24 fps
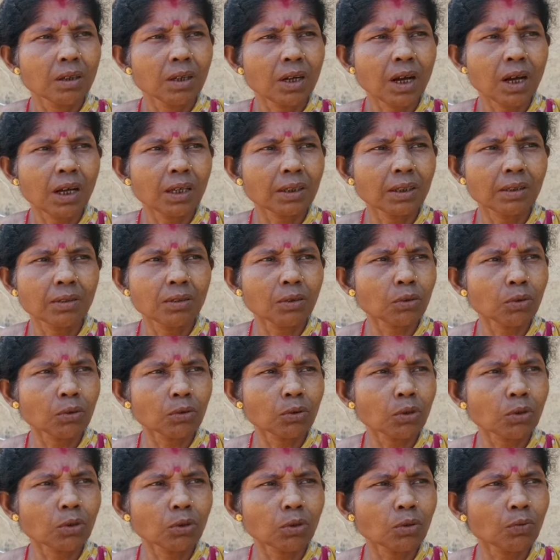না
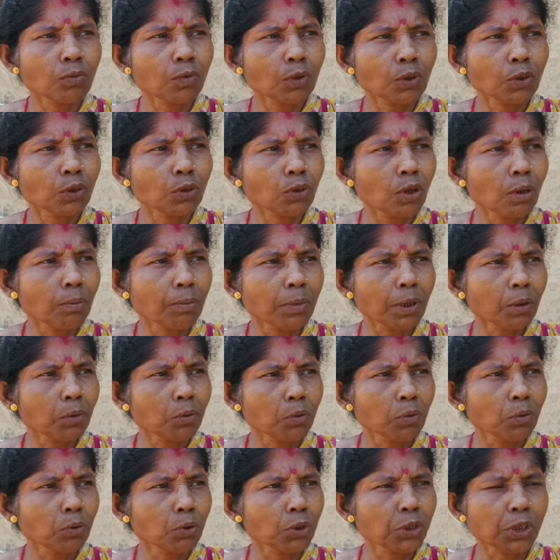ততক্ষণ পর্যন্ত আমরা
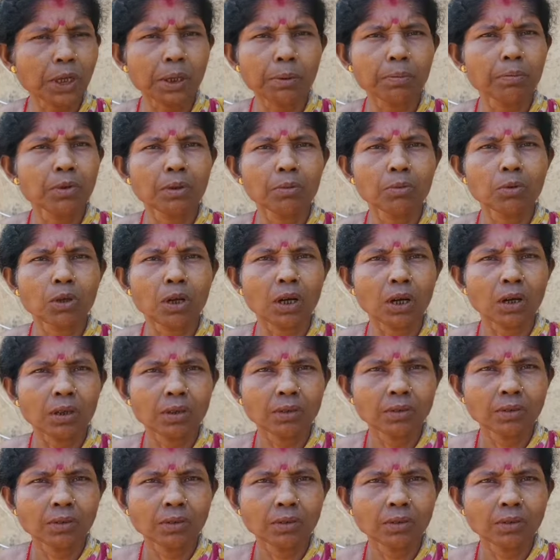কোনো স্টেপ নেব না